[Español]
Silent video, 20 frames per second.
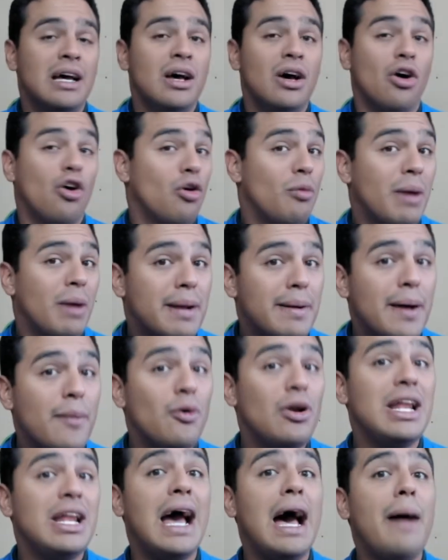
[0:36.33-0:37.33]
Omar
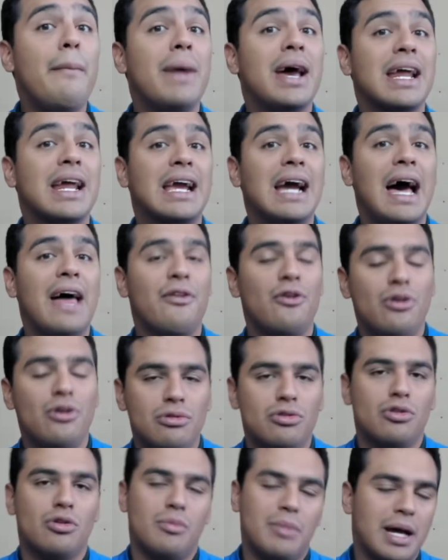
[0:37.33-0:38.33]
Bravo le ha marcado,
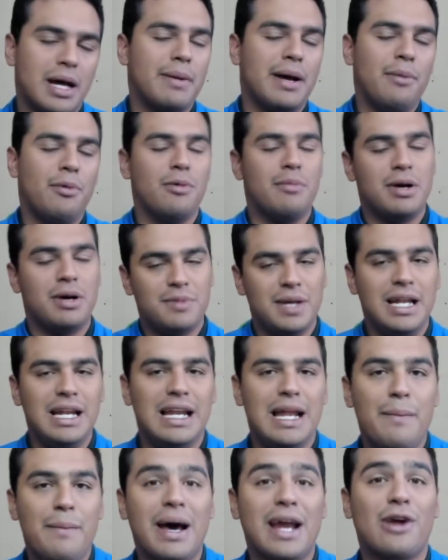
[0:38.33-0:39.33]
Omar Bravo más bien
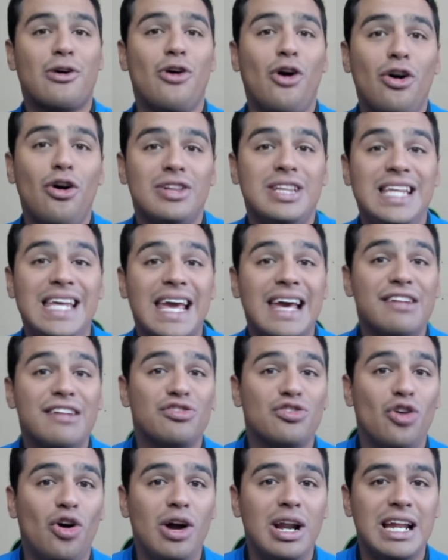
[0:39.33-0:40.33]
le marcó
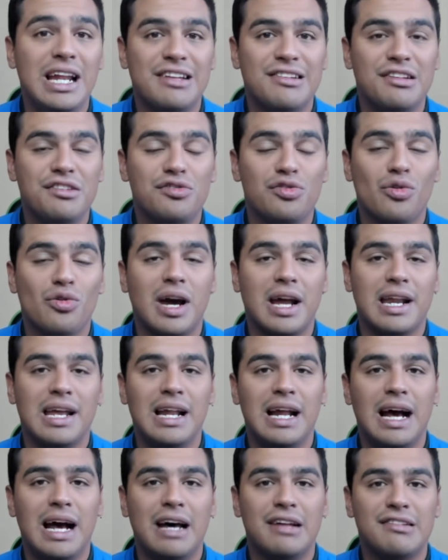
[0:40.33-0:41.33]
10 goles en su
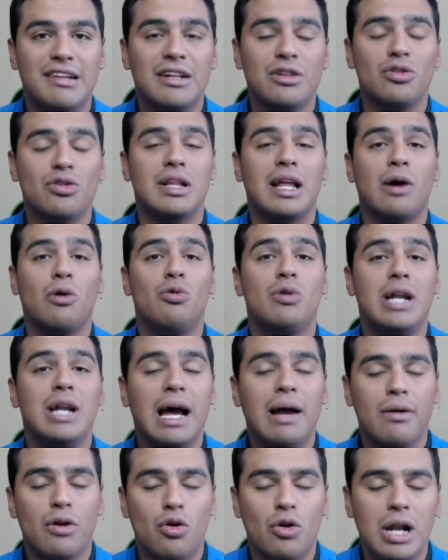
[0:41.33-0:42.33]
carrera a Santos
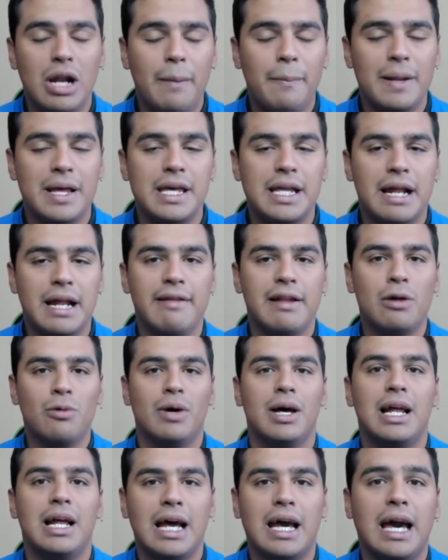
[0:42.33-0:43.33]
Laguna con la playera del
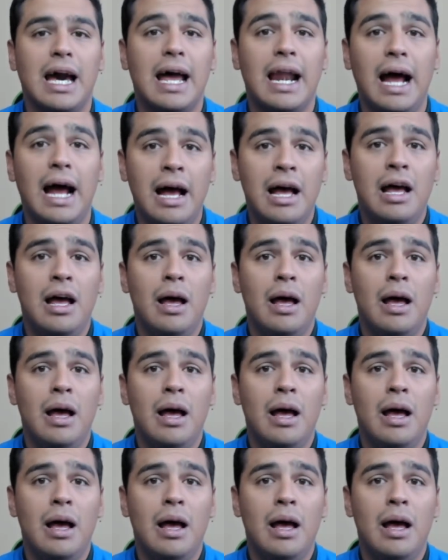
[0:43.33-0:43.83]
Guadalajara